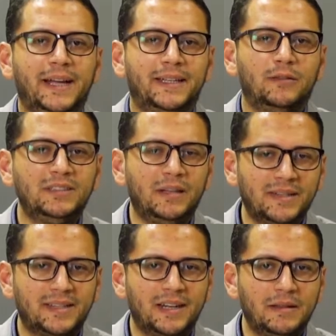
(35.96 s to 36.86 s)
يعني لو انت
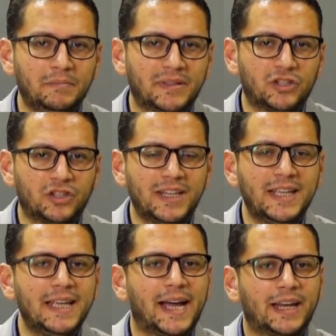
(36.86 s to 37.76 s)
مثلا
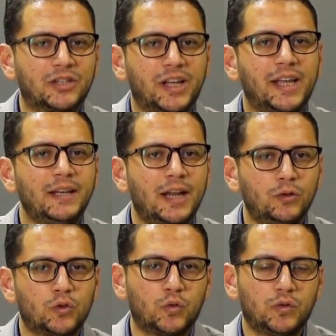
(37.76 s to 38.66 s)
بتشتري علشان
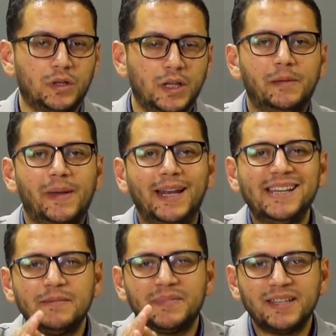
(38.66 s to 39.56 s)
هتسكن يبقى
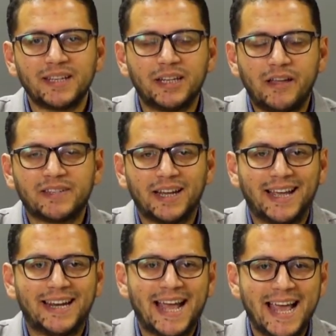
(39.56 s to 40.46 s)
لازم تسال
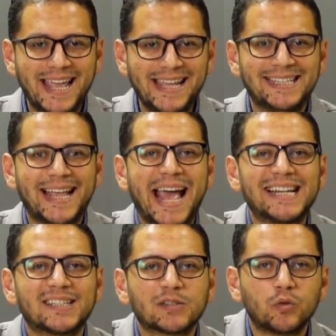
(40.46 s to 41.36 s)
نفسك انا عايز
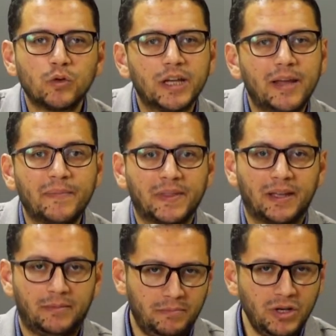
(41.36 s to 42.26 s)
اسكن
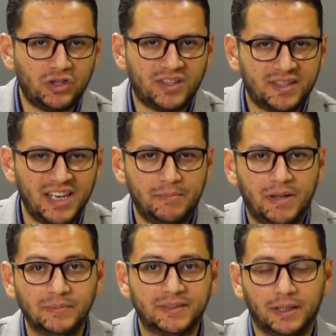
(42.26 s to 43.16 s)
امتى مش تستلم
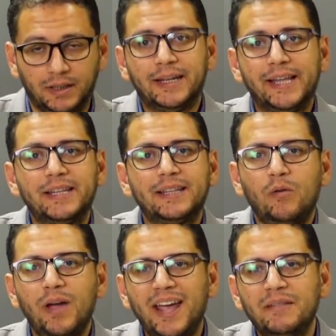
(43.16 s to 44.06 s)
امتى لان ده
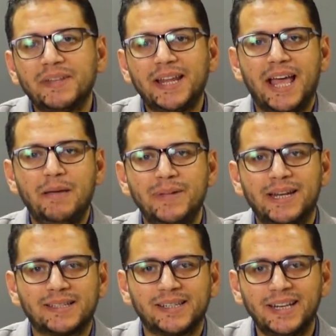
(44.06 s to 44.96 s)
واحد من اهم
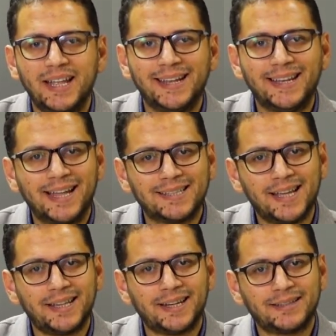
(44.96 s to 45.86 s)
الاسئله اللي
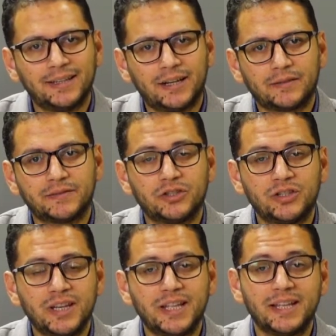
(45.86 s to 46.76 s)
هتساعدك تعرف
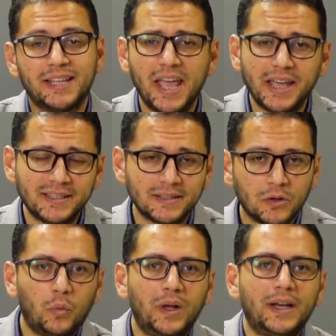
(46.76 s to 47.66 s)
تشتري جاهز
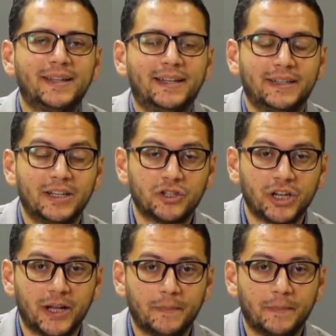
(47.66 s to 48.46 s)
ولا تحت الانشاء